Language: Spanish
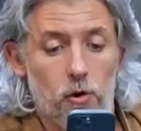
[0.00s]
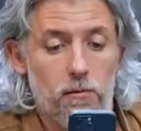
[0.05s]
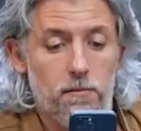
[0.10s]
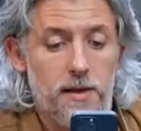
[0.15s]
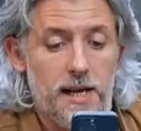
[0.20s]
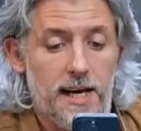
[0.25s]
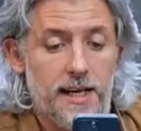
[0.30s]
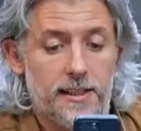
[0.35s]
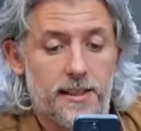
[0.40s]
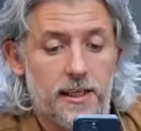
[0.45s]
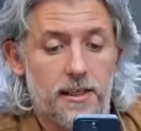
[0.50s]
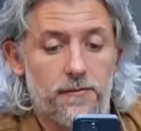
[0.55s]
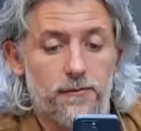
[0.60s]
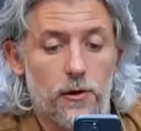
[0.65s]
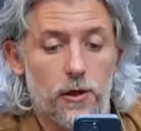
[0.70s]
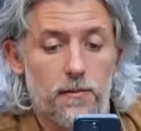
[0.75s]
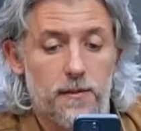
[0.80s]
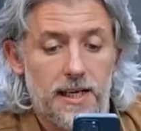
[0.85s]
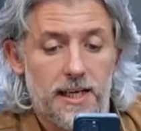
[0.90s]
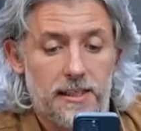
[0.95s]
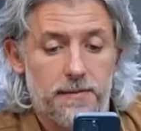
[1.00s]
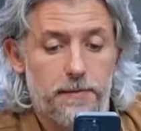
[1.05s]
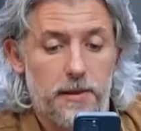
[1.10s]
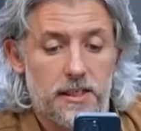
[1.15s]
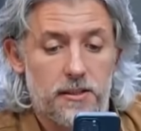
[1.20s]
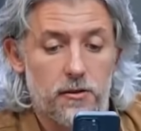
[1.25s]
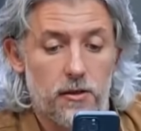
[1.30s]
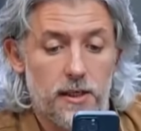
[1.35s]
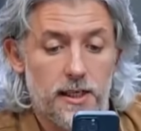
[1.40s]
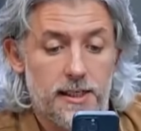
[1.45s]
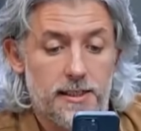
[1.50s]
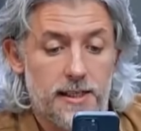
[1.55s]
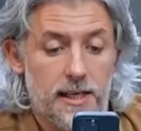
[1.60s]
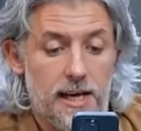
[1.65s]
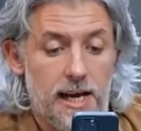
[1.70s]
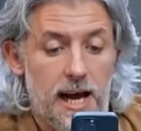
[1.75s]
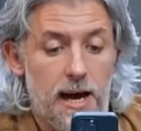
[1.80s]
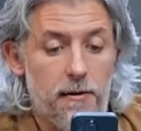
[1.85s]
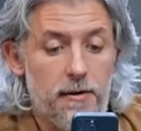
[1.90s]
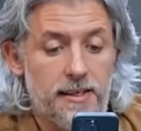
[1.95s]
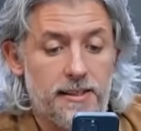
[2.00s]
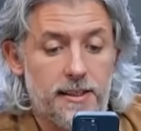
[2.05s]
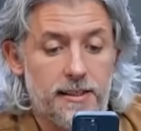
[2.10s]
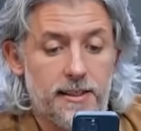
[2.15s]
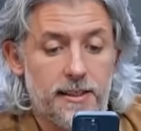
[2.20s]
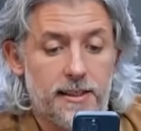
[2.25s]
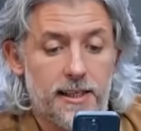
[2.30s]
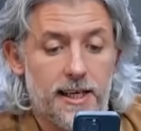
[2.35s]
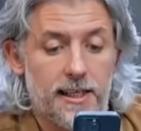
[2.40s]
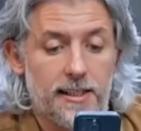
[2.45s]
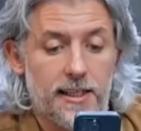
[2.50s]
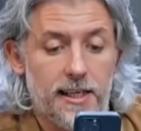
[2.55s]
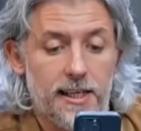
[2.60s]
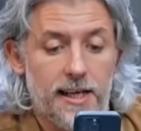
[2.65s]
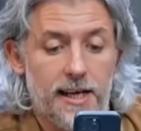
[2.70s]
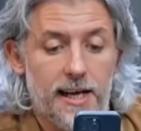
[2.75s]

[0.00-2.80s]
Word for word: un viaje transforma a las personas, a veces se trata de